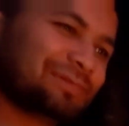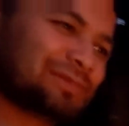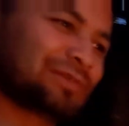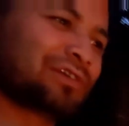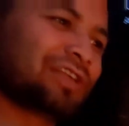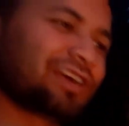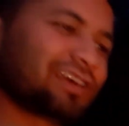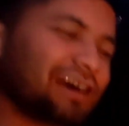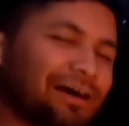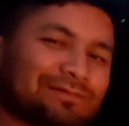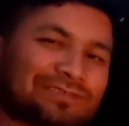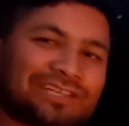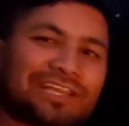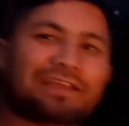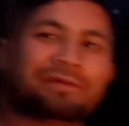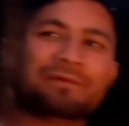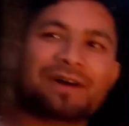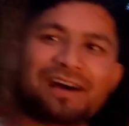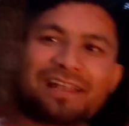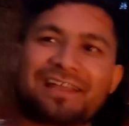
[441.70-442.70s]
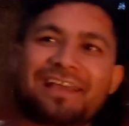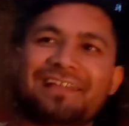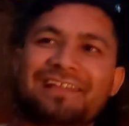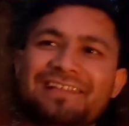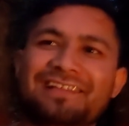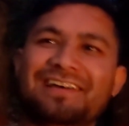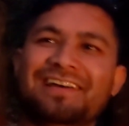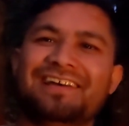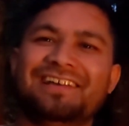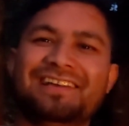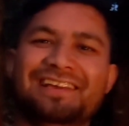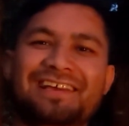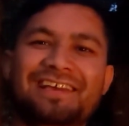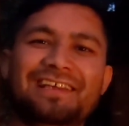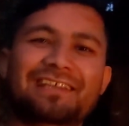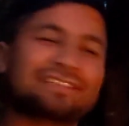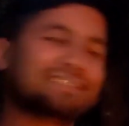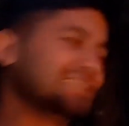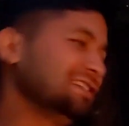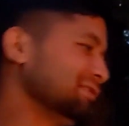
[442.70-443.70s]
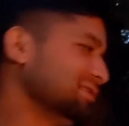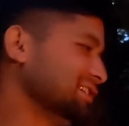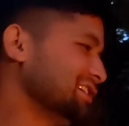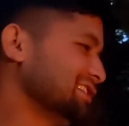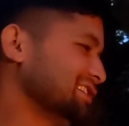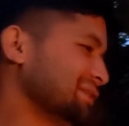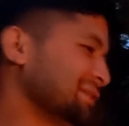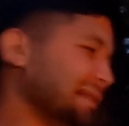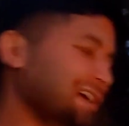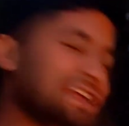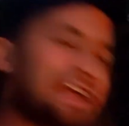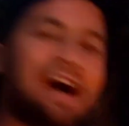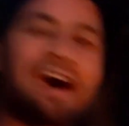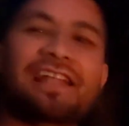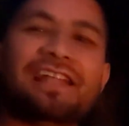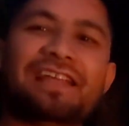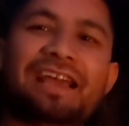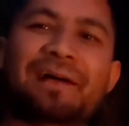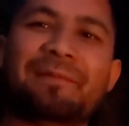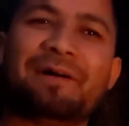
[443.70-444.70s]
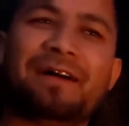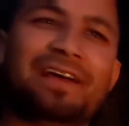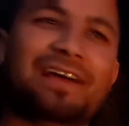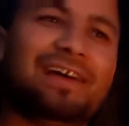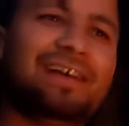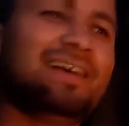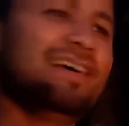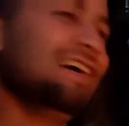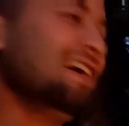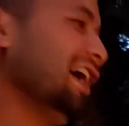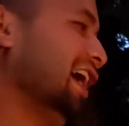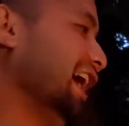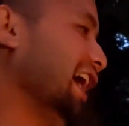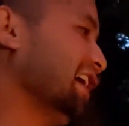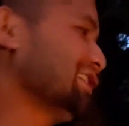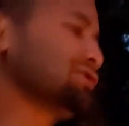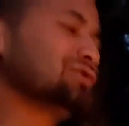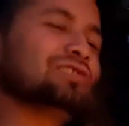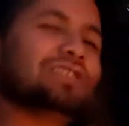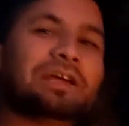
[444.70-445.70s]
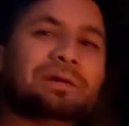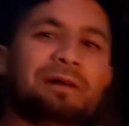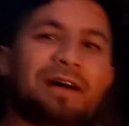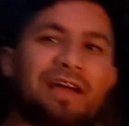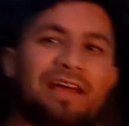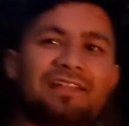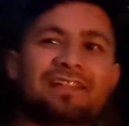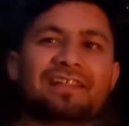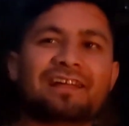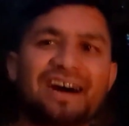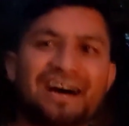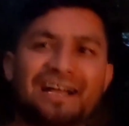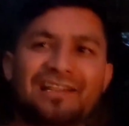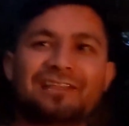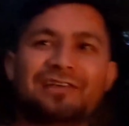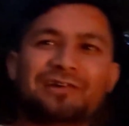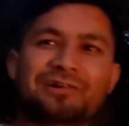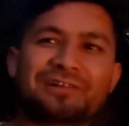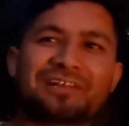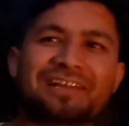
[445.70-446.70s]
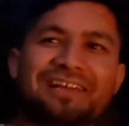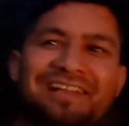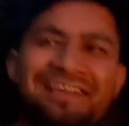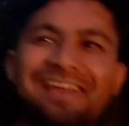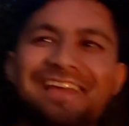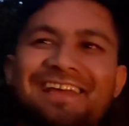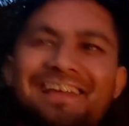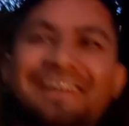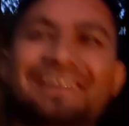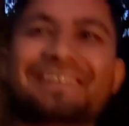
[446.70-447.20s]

मैं थोड़ा काम से कहीं बाहर गया था ना इसकी हाँ, हाँ। वजह से मैं यहाँ नहीं आ पाया आज सुनने में आए इधर आरती हो रही करके